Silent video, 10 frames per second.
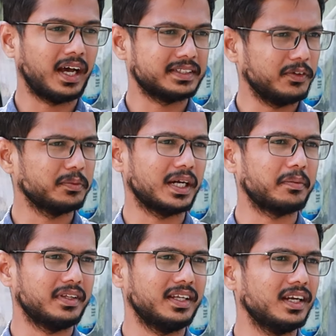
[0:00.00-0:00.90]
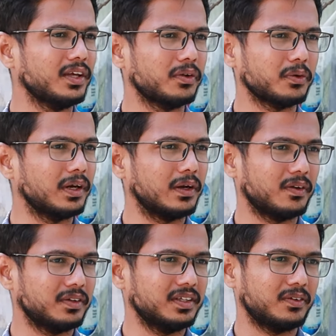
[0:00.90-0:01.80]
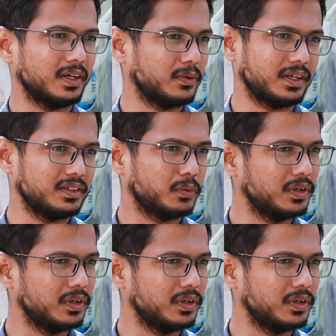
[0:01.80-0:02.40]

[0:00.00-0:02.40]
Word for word: அசைவம் சாப்பிட்ருந்தீங்கன்னா நீங்க வந்து கோயிலுக்குள்ள வந்து நுழையக்கூடாது